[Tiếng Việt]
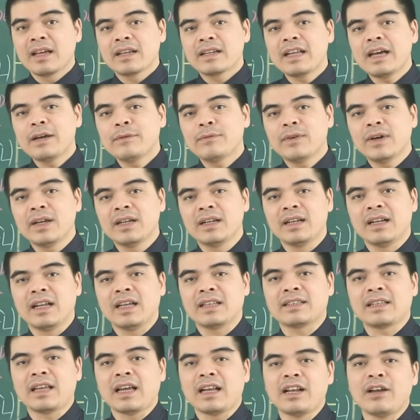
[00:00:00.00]
Đa phần
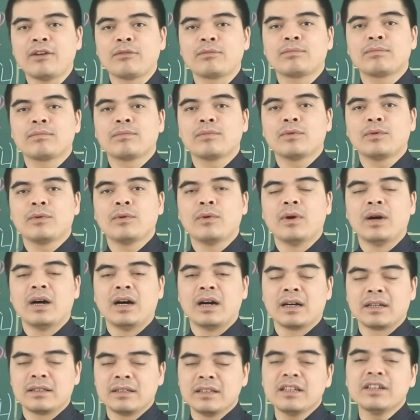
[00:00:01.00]
là tài lộc
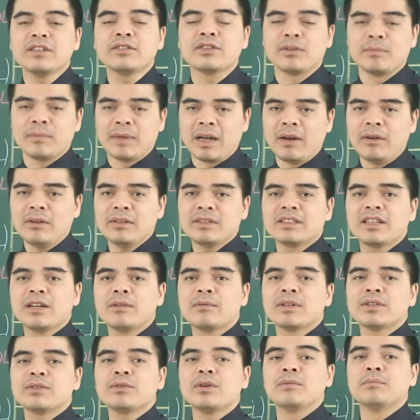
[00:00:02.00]
của những người tuổi Mão
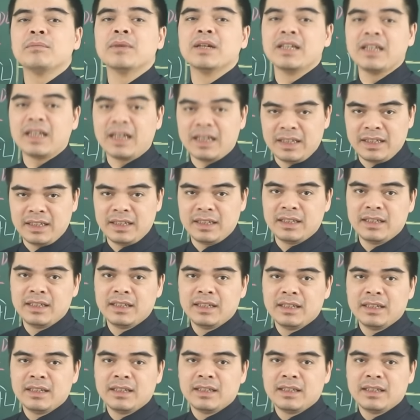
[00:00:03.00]
trong cái tuần mới này ấy,